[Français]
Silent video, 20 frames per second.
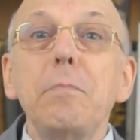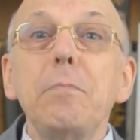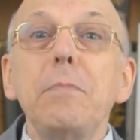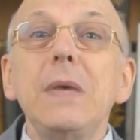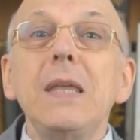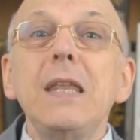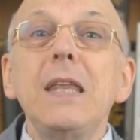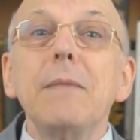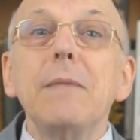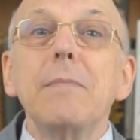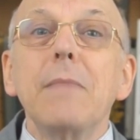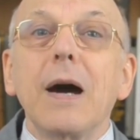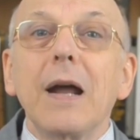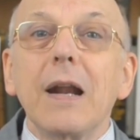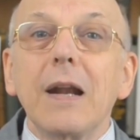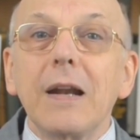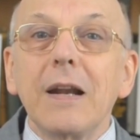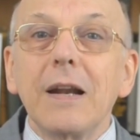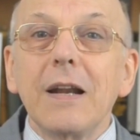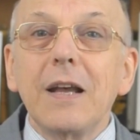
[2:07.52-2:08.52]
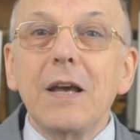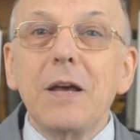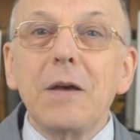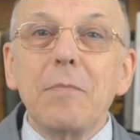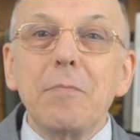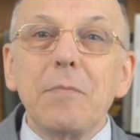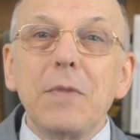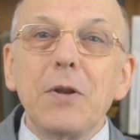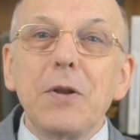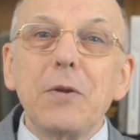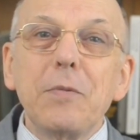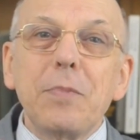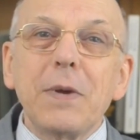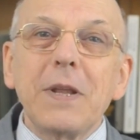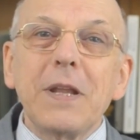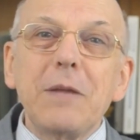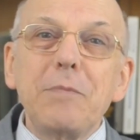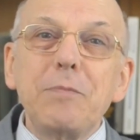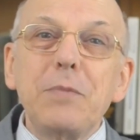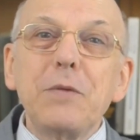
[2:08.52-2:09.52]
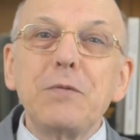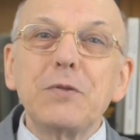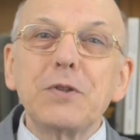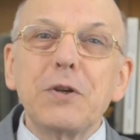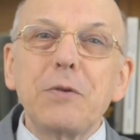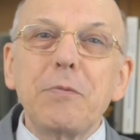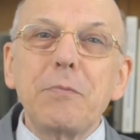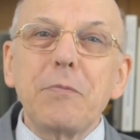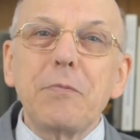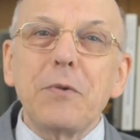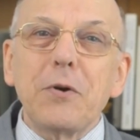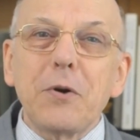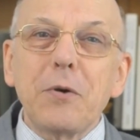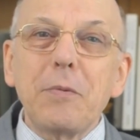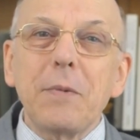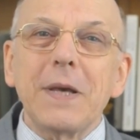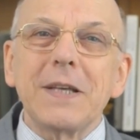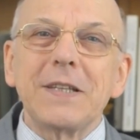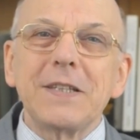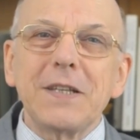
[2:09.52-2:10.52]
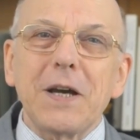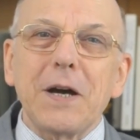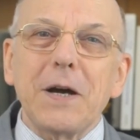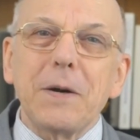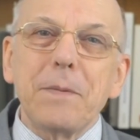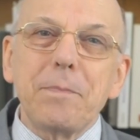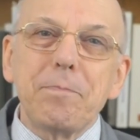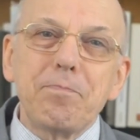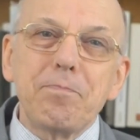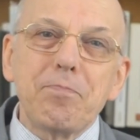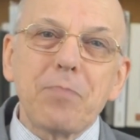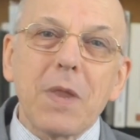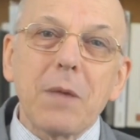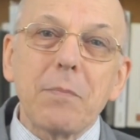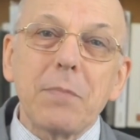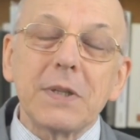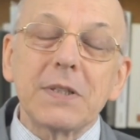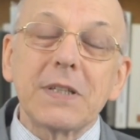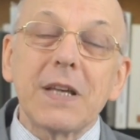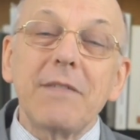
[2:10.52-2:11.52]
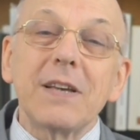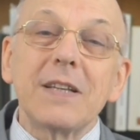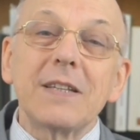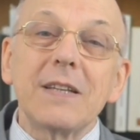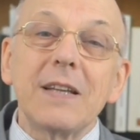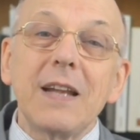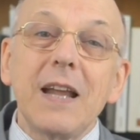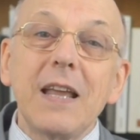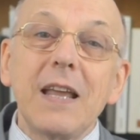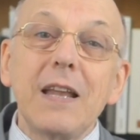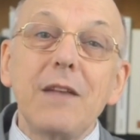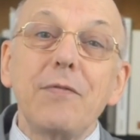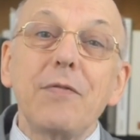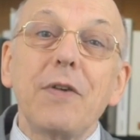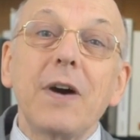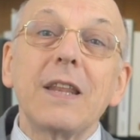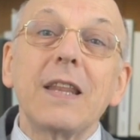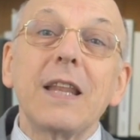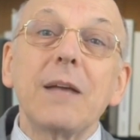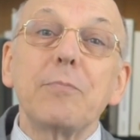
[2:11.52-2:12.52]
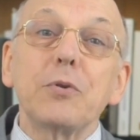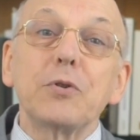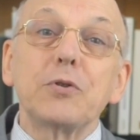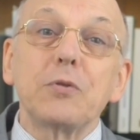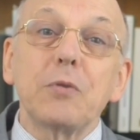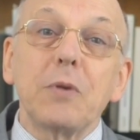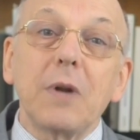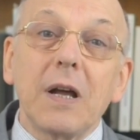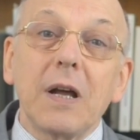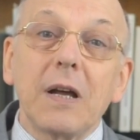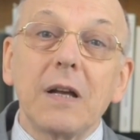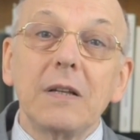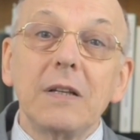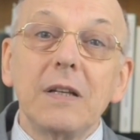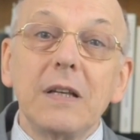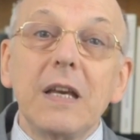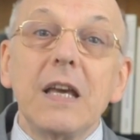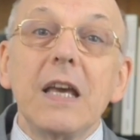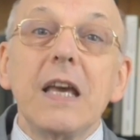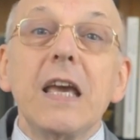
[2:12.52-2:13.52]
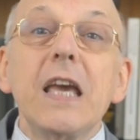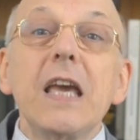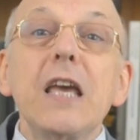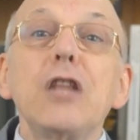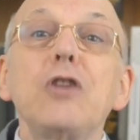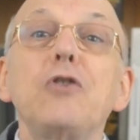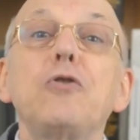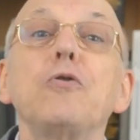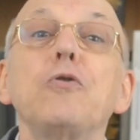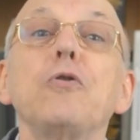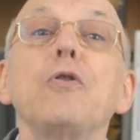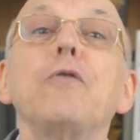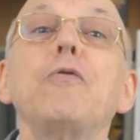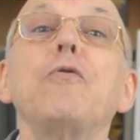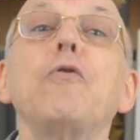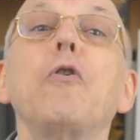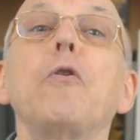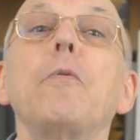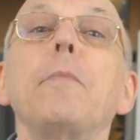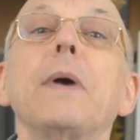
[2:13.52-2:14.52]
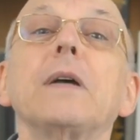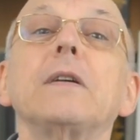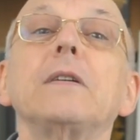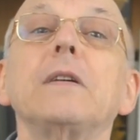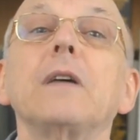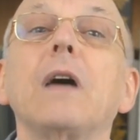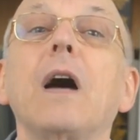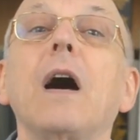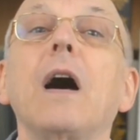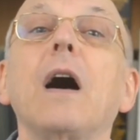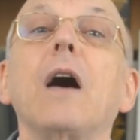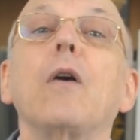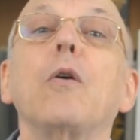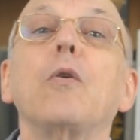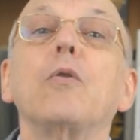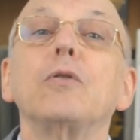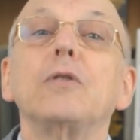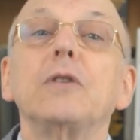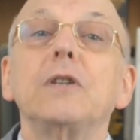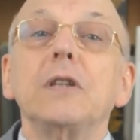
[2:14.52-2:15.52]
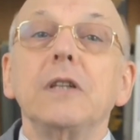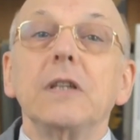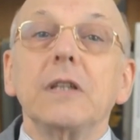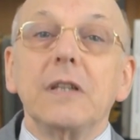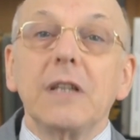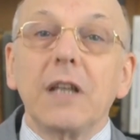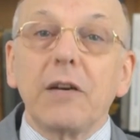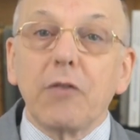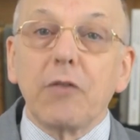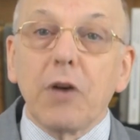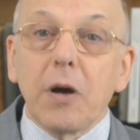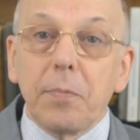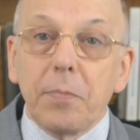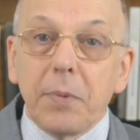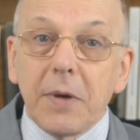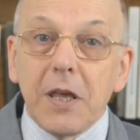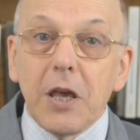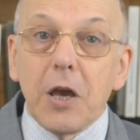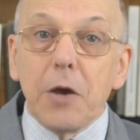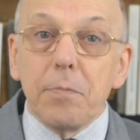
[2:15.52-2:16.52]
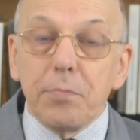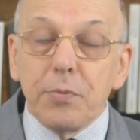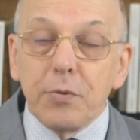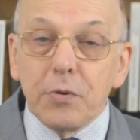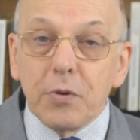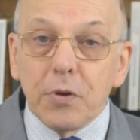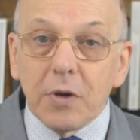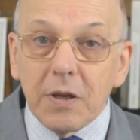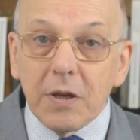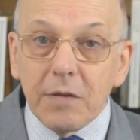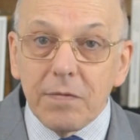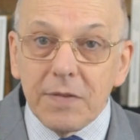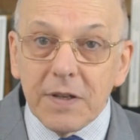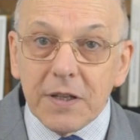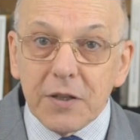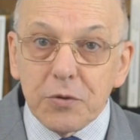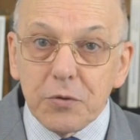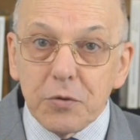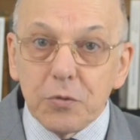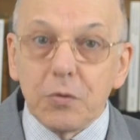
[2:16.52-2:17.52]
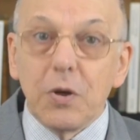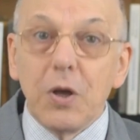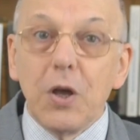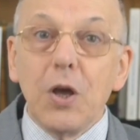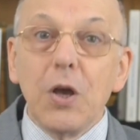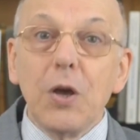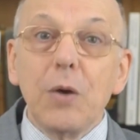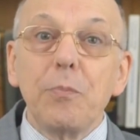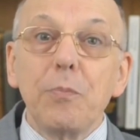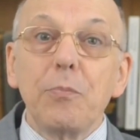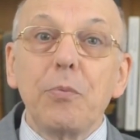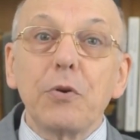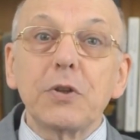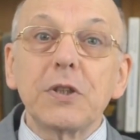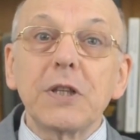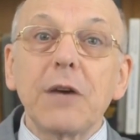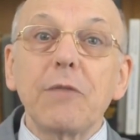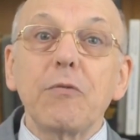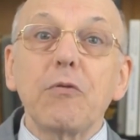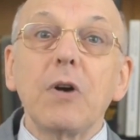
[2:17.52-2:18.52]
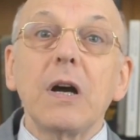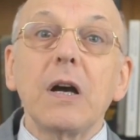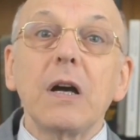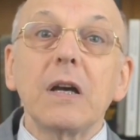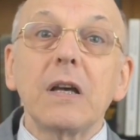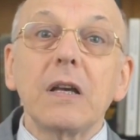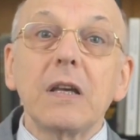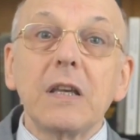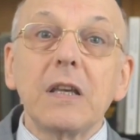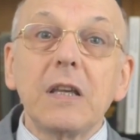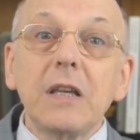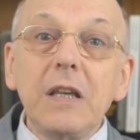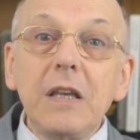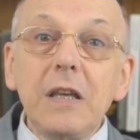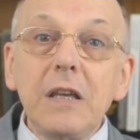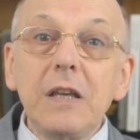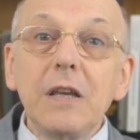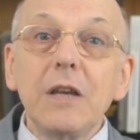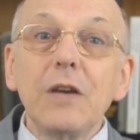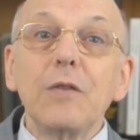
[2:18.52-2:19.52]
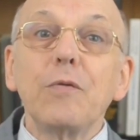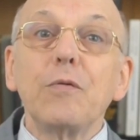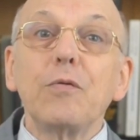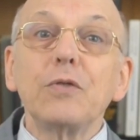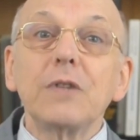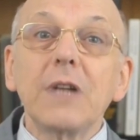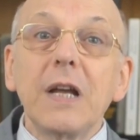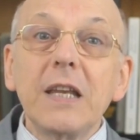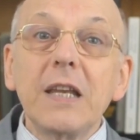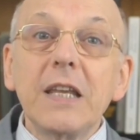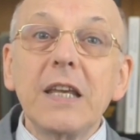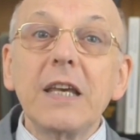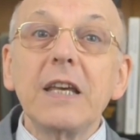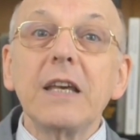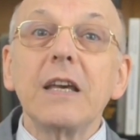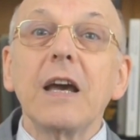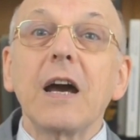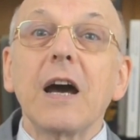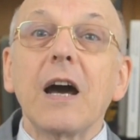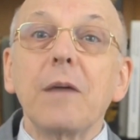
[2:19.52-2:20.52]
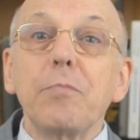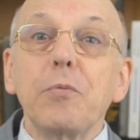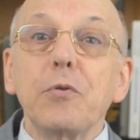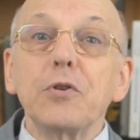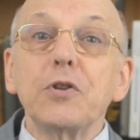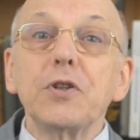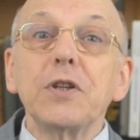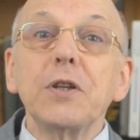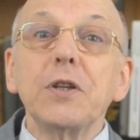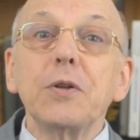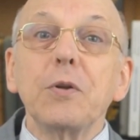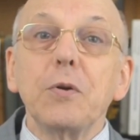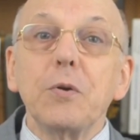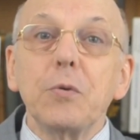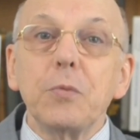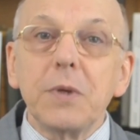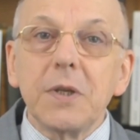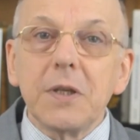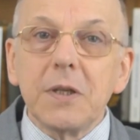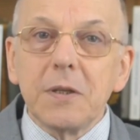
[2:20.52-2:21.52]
minimal, mais le pas Pi vous en remerciera, parce qu'avec cela, il fera de l'apostolat. Et Dieu vous remerciera aussi d'avoir pris un peu de réflexion pour savoir qui vous alliez rapprocher de lui.